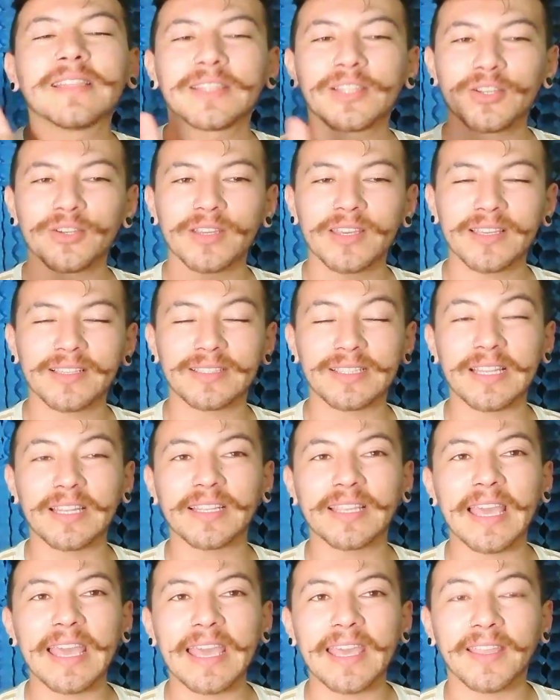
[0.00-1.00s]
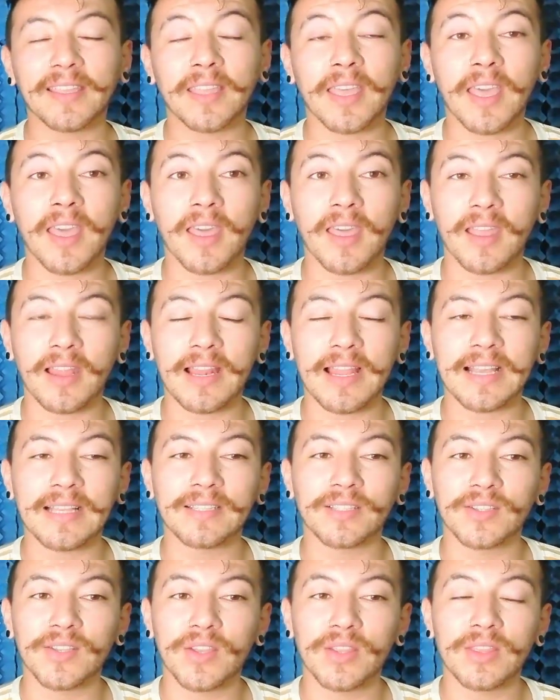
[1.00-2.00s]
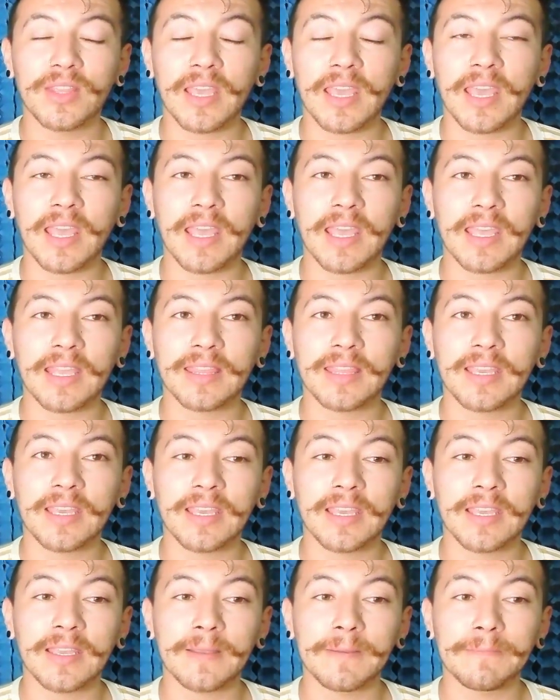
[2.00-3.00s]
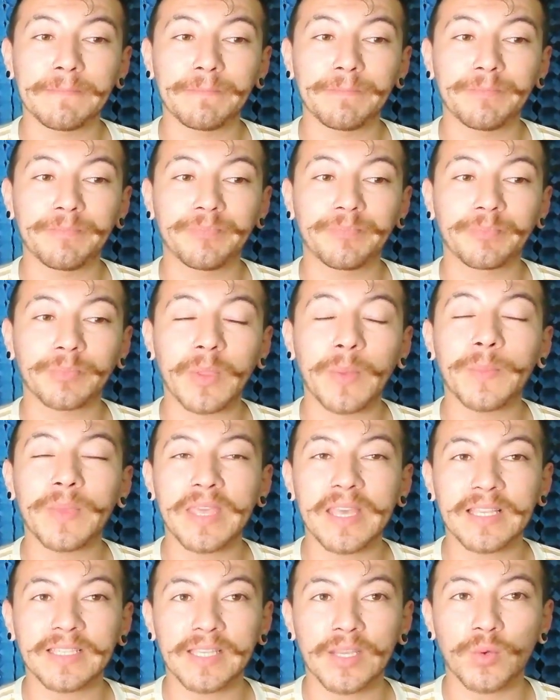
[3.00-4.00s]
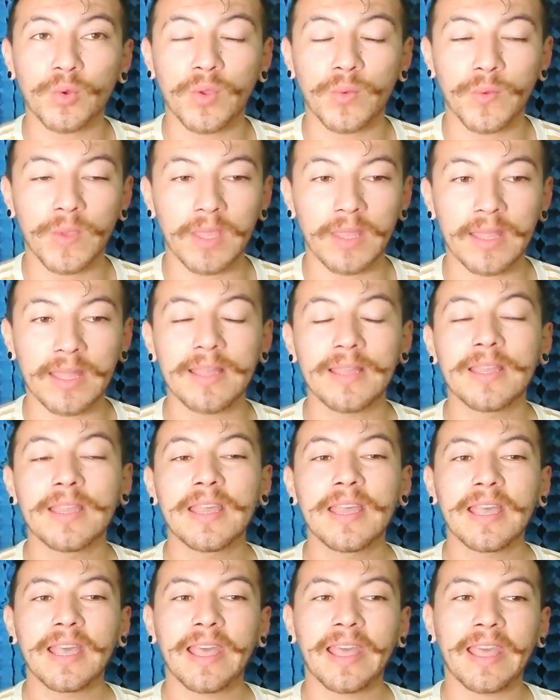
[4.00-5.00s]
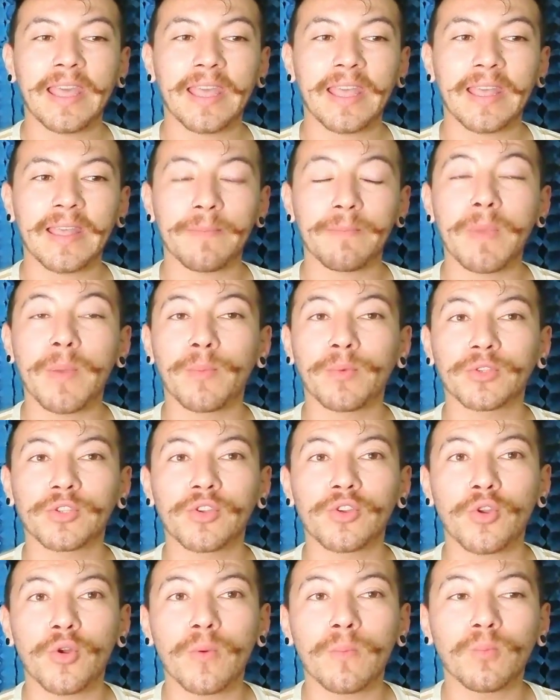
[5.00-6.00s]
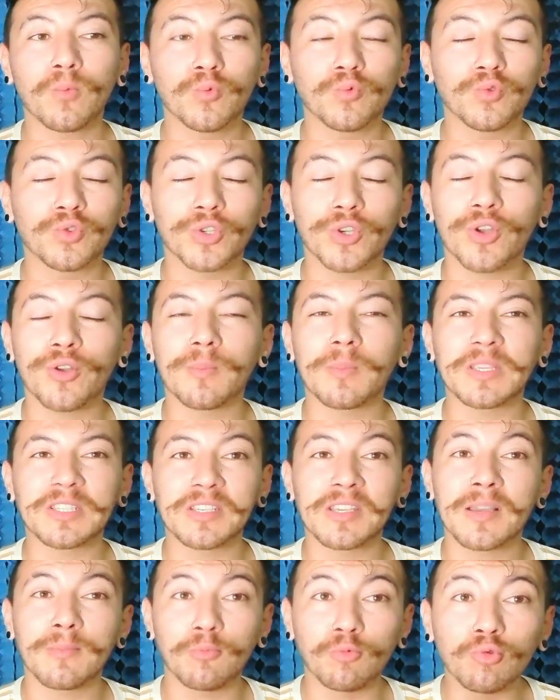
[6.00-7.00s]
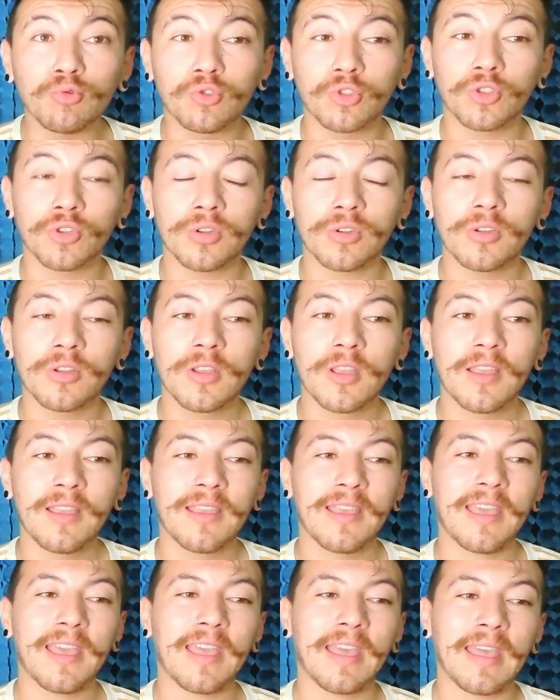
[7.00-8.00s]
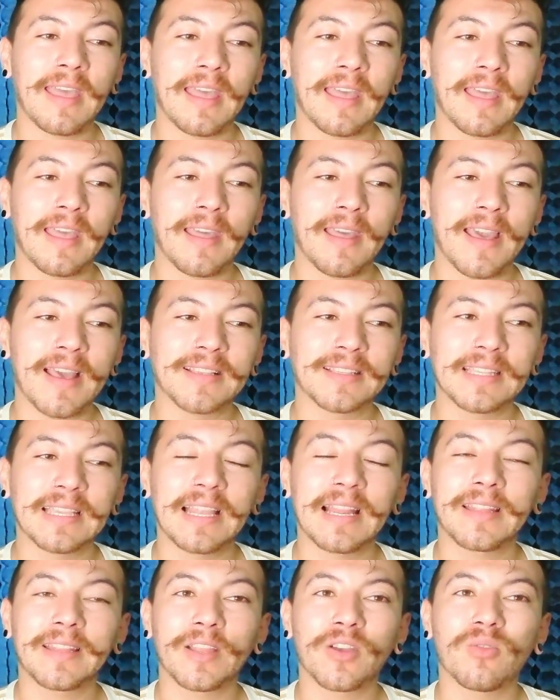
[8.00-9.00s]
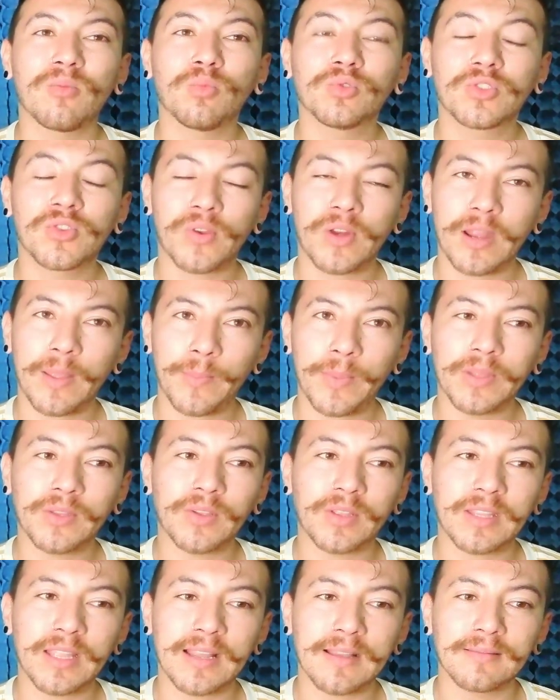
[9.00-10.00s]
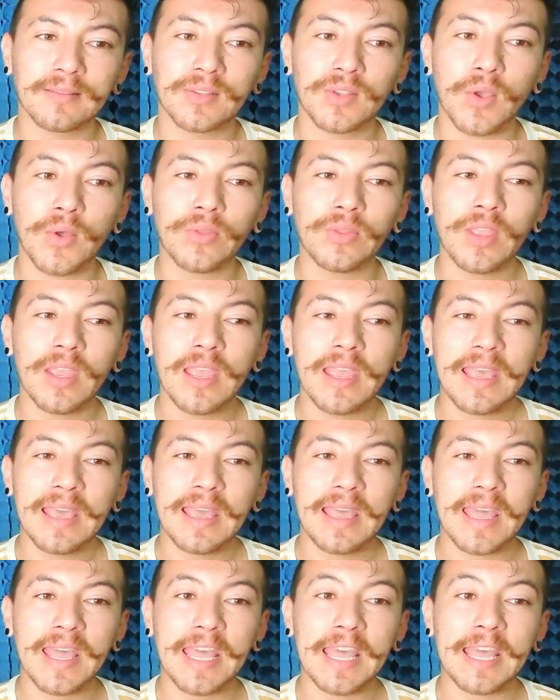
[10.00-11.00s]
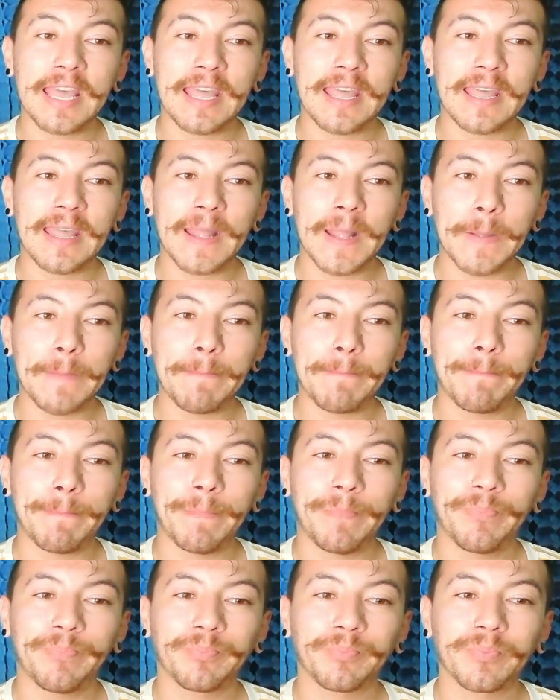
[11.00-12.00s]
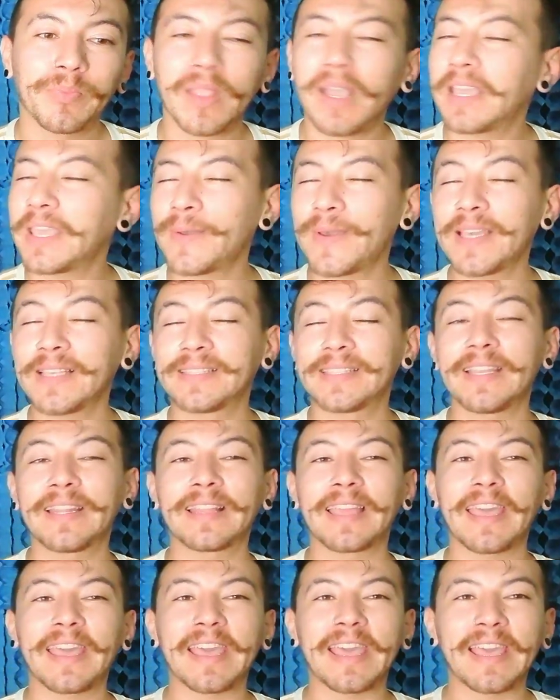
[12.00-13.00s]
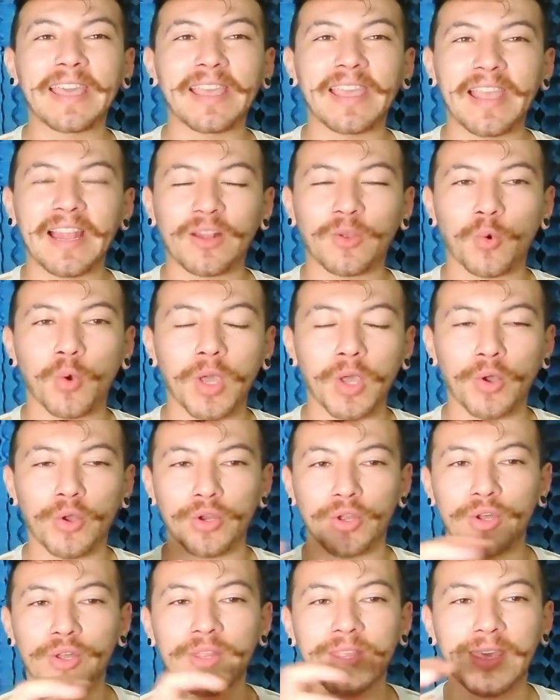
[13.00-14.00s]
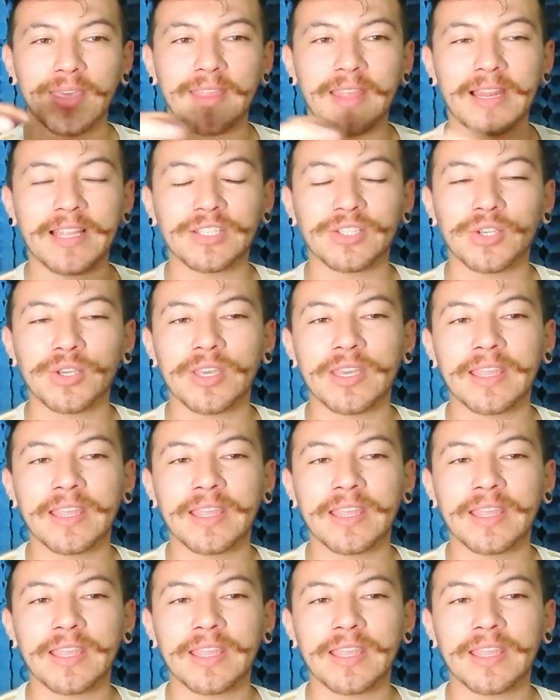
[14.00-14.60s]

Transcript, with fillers: Tengo que decir que, la canción de, de, mm, Vida ya no es vida. Eh, me emocionó mucho, me llega mucho. Eh, así que le tengo mucho respeto a esta canción. Eh, iba a decir que eh, el juego, ¿no? del hecho